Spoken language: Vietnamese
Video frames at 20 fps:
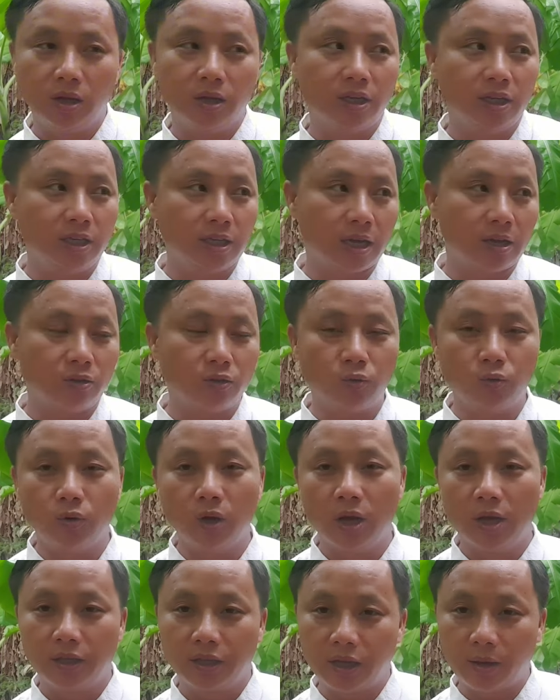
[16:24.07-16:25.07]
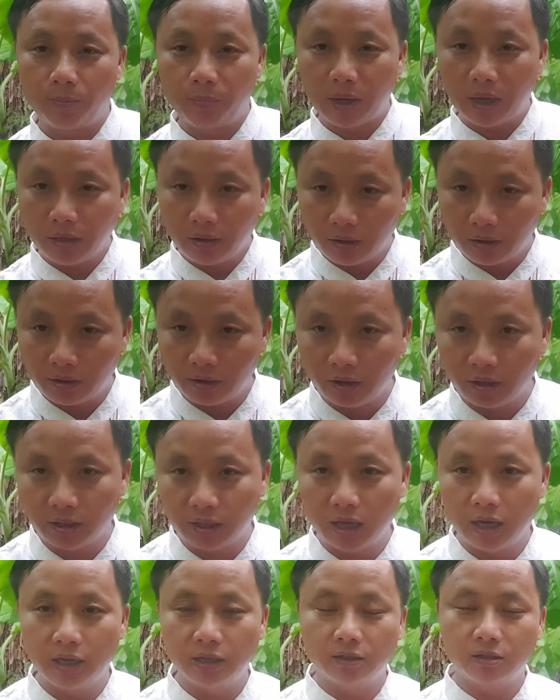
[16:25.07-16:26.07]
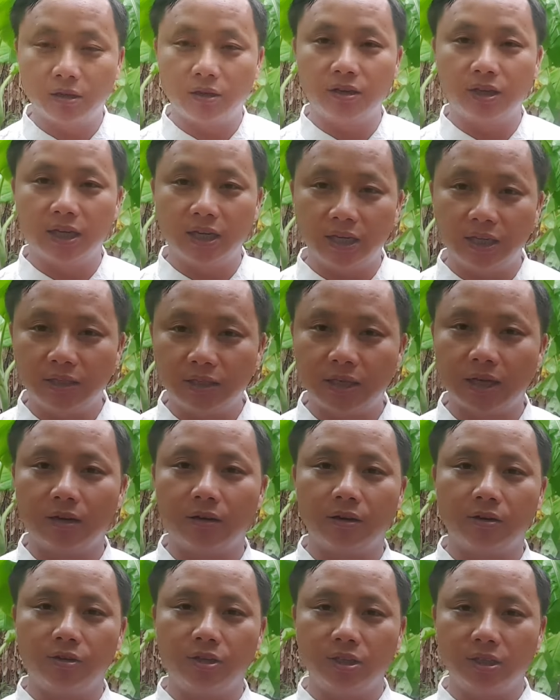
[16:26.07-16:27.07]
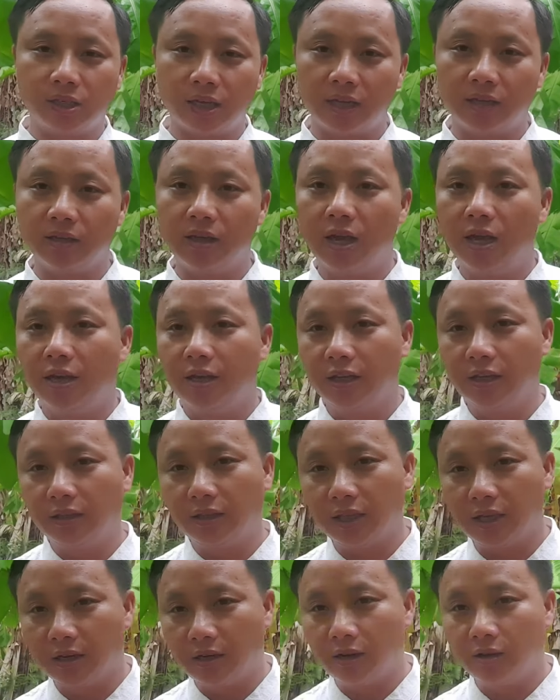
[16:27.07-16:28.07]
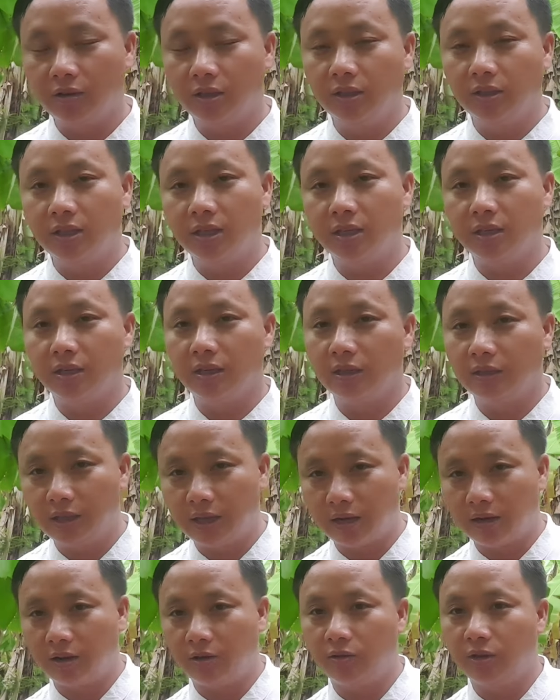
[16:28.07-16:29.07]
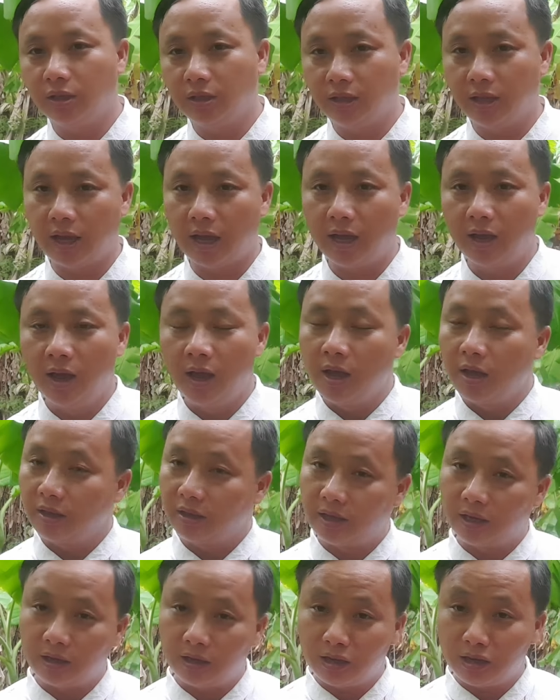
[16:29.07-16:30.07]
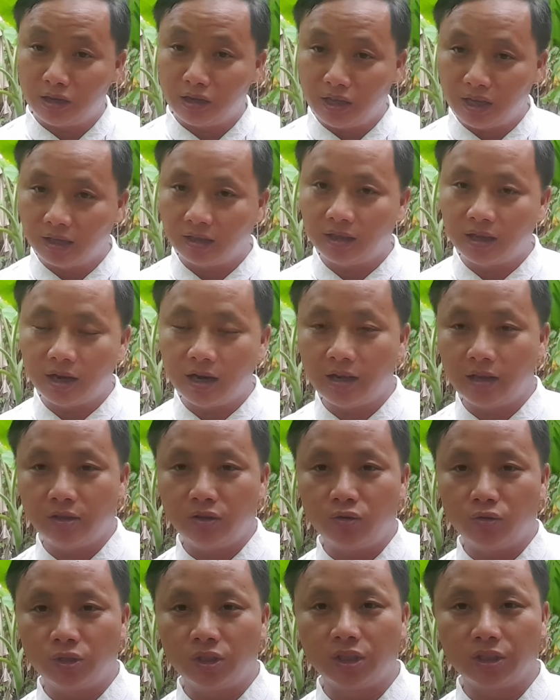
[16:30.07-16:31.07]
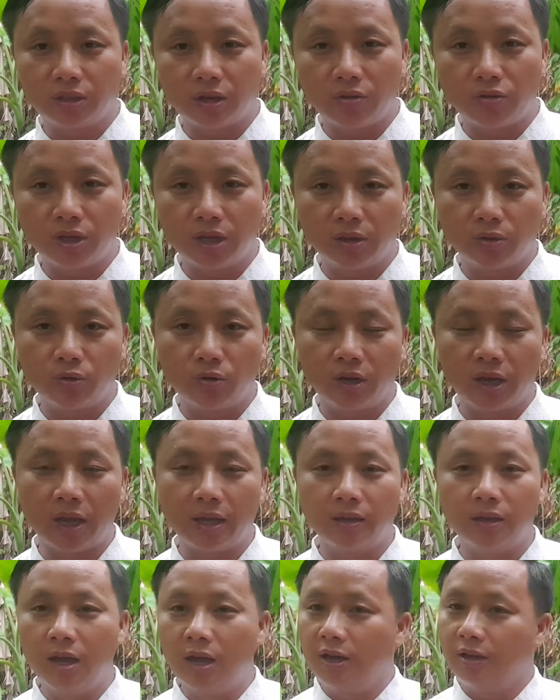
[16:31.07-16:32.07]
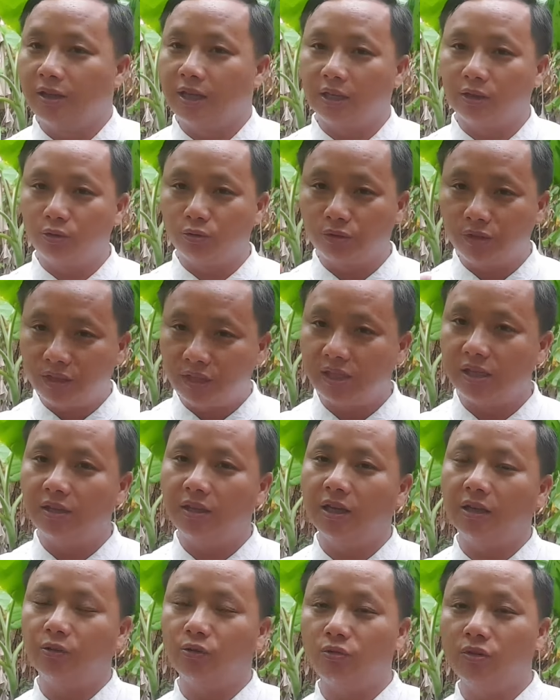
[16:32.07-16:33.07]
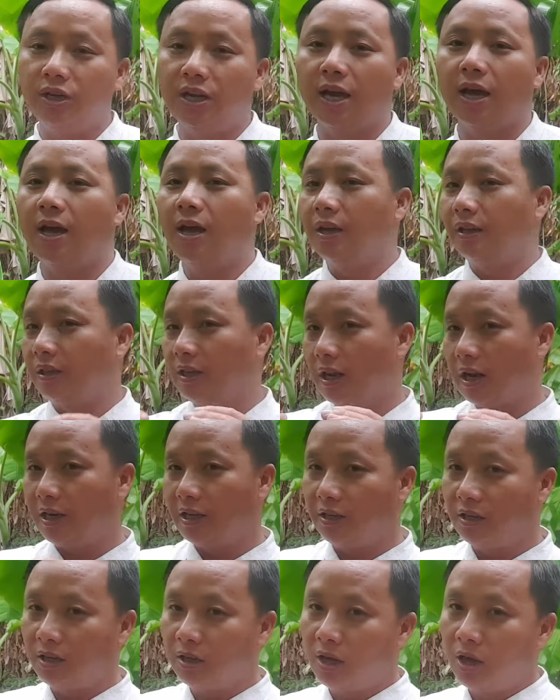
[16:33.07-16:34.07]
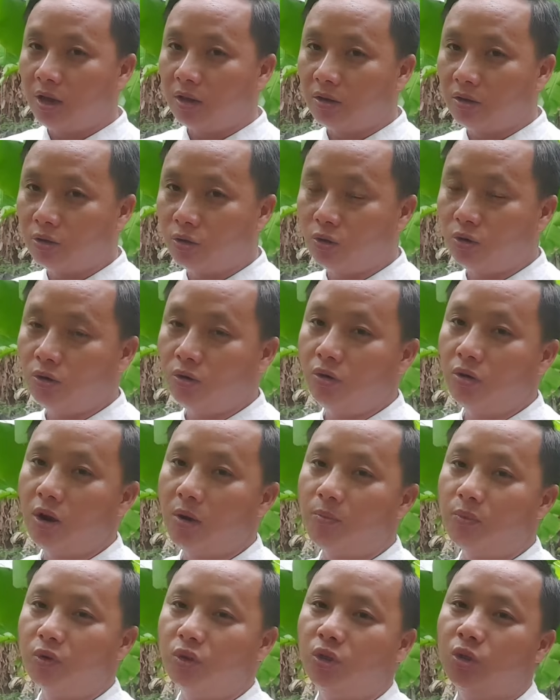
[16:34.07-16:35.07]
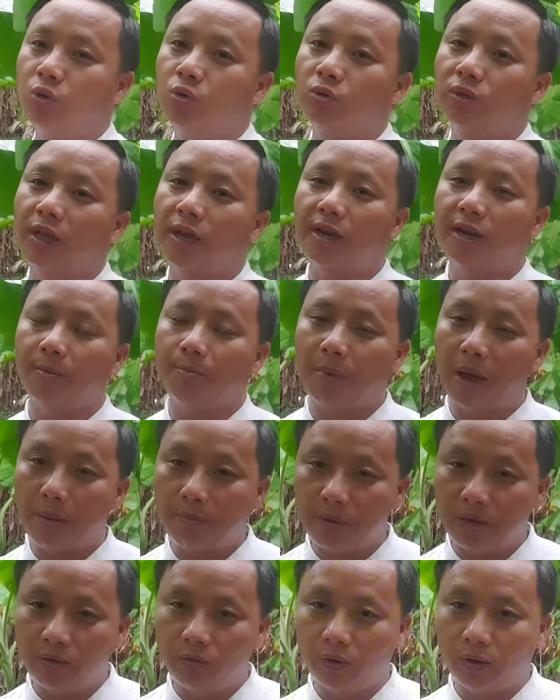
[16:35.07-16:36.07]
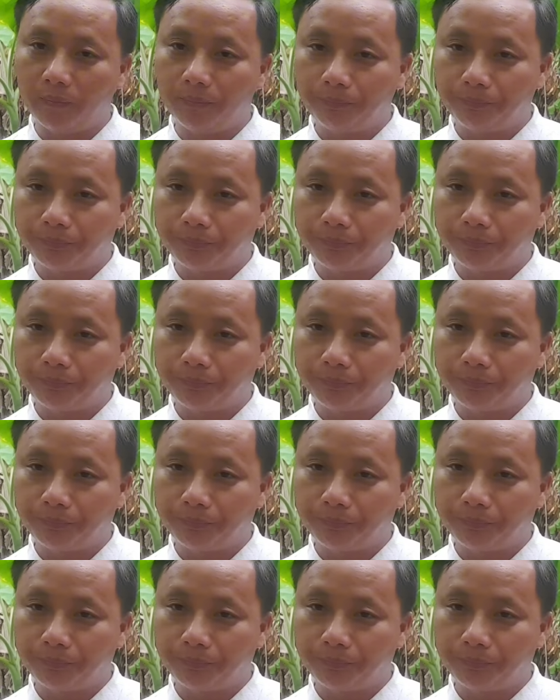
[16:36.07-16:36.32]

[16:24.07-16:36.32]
ý à dụ chị bé cho nó thiết lý cho nhẹ ít xăng thôi ít xăng ít tỷ thôi ít tỷ ít tiệt thôi ít tiệt chị nhẹ thiết lý dụ chỉ tao nhẹ tu khanh chị tu chỉ thế tu nhẹ thiết lý cứ là một dụ tên nhẹ ba mươi nhuột